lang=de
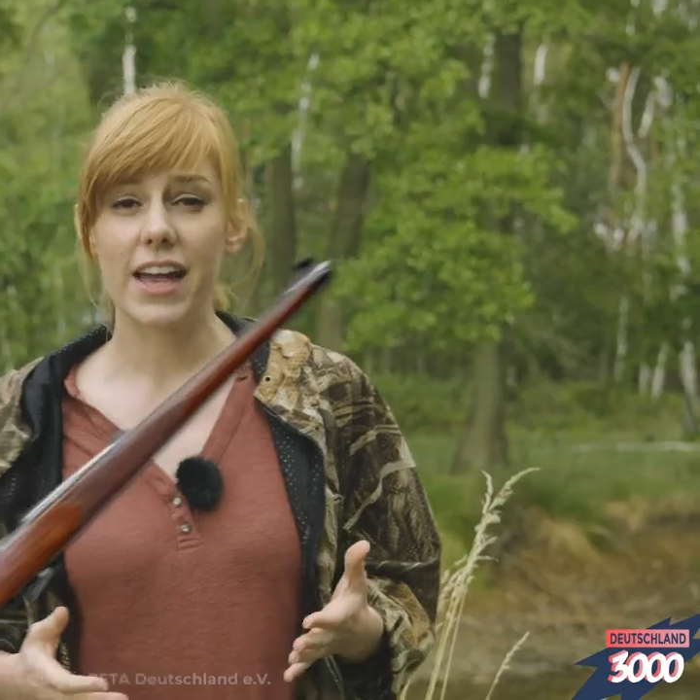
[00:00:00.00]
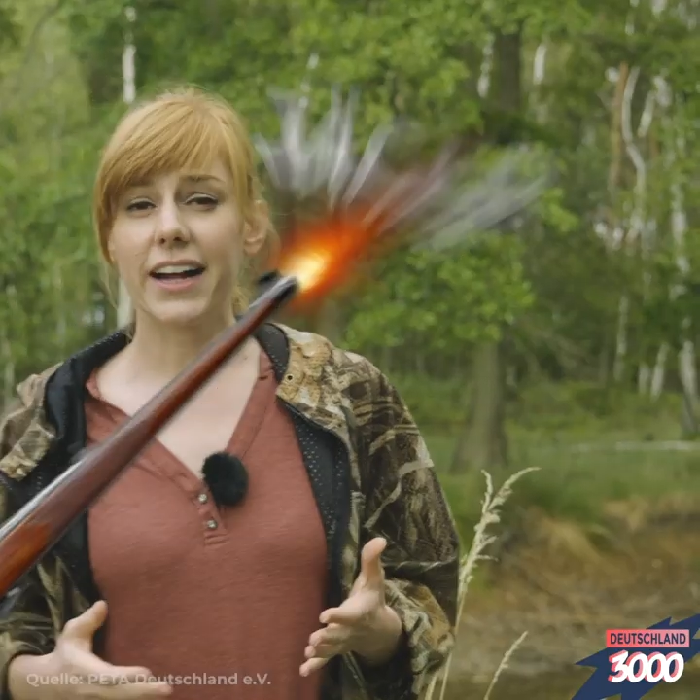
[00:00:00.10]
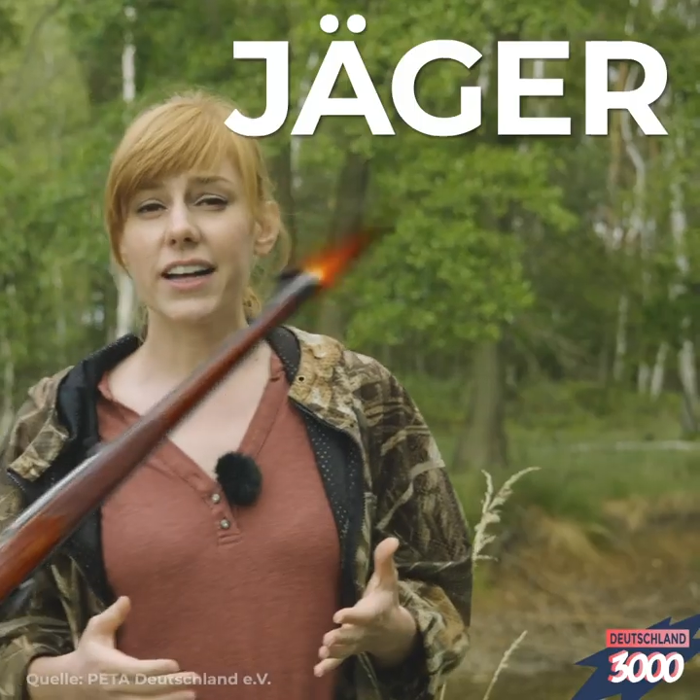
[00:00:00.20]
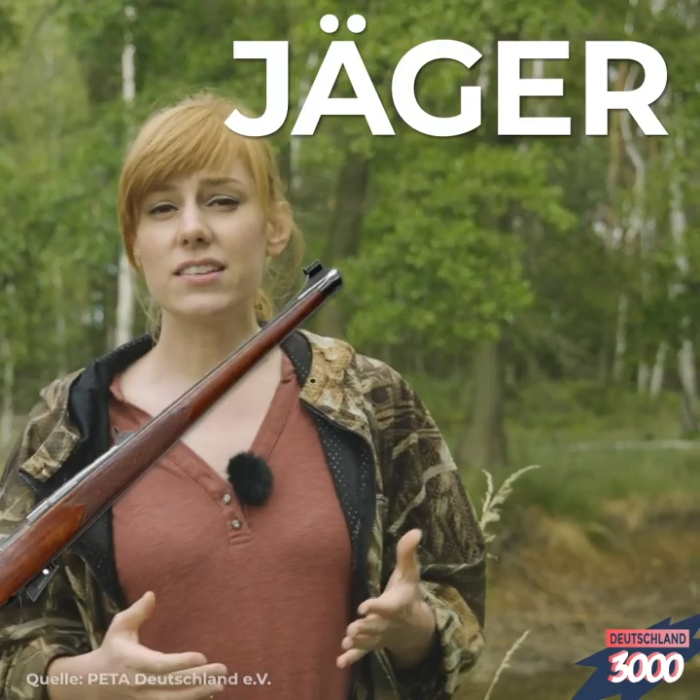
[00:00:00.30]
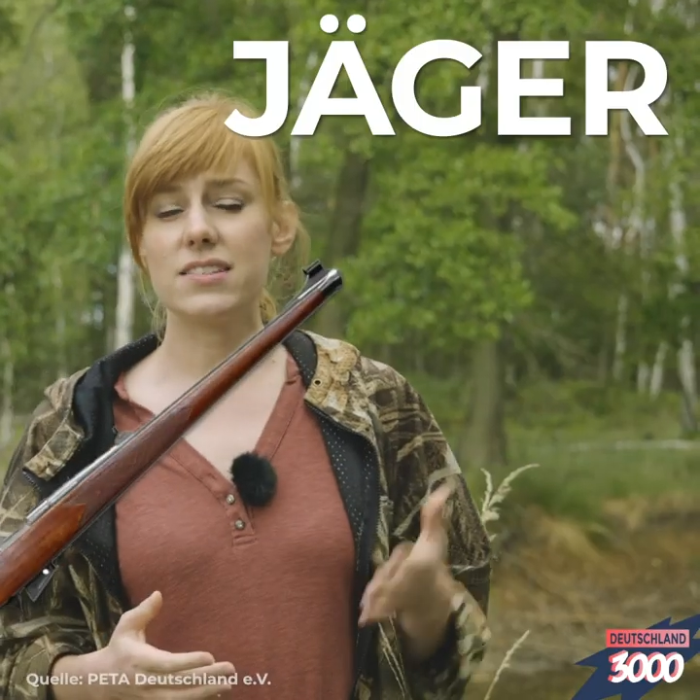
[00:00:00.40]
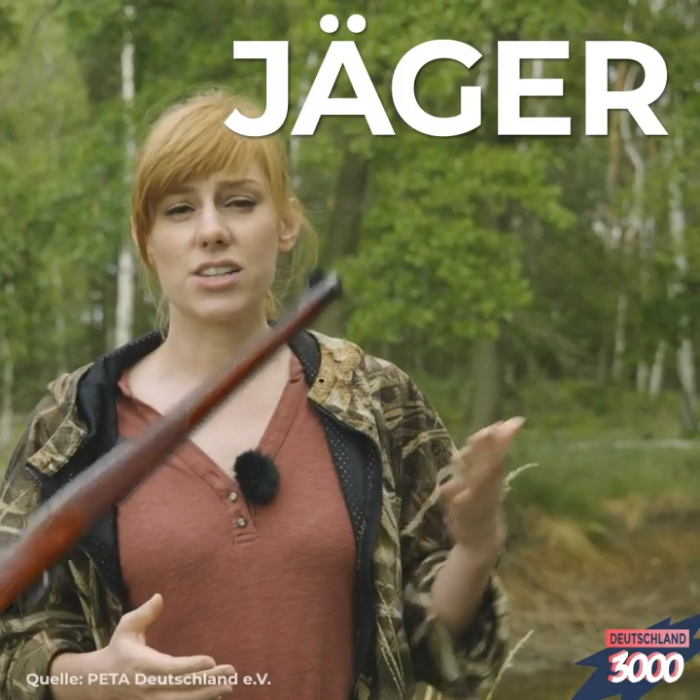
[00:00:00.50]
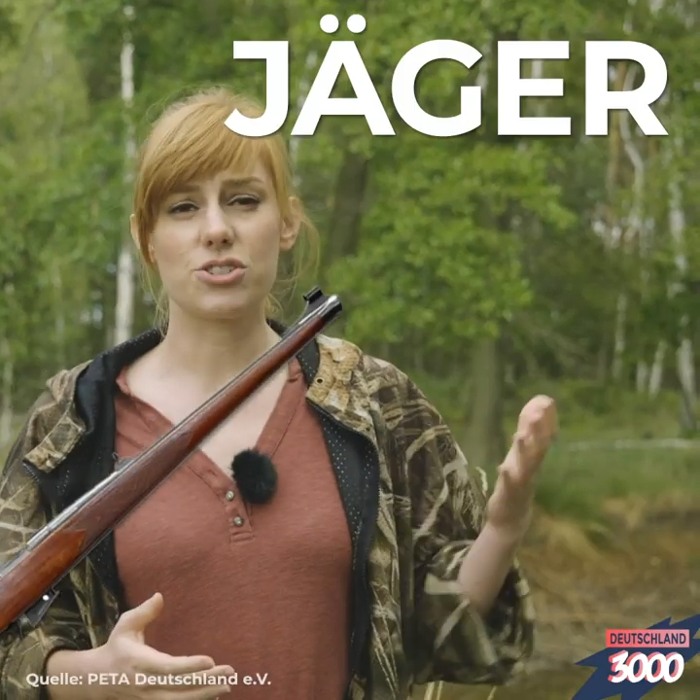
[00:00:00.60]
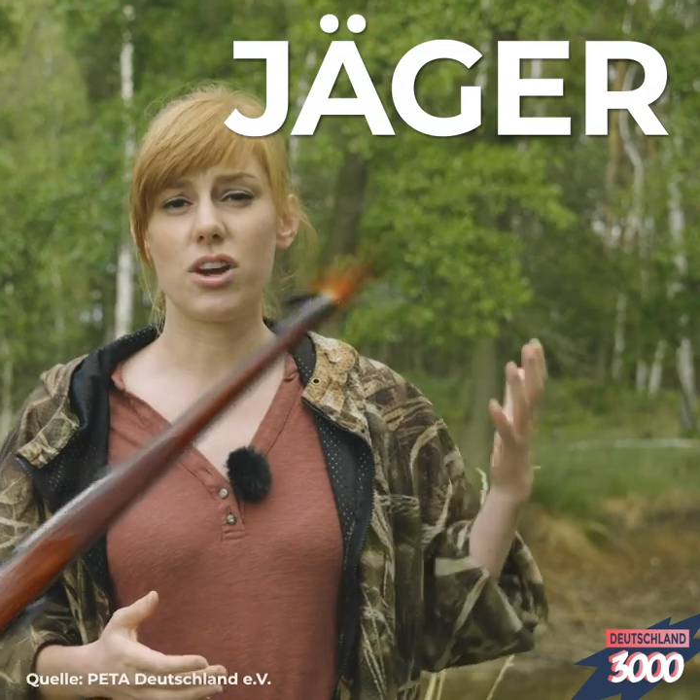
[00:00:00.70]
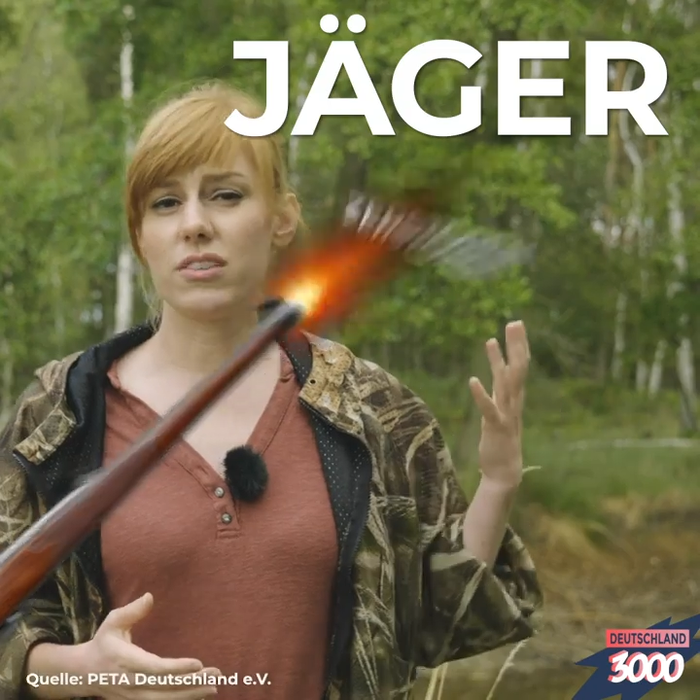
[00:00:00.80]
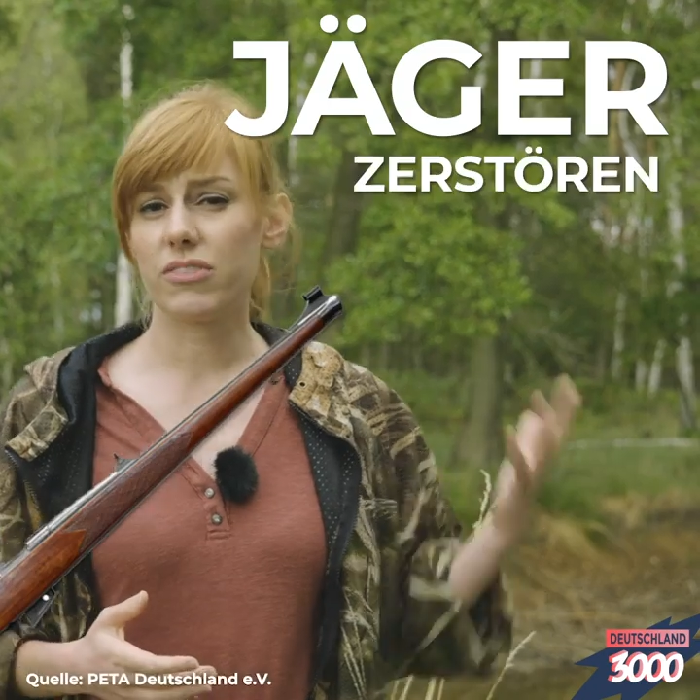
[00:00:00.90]
Jägerinnen
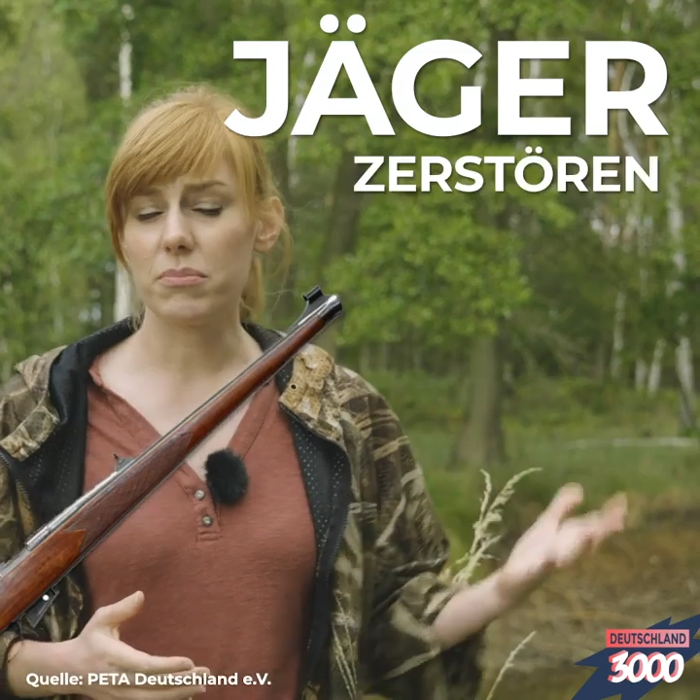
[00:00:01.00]
zerstören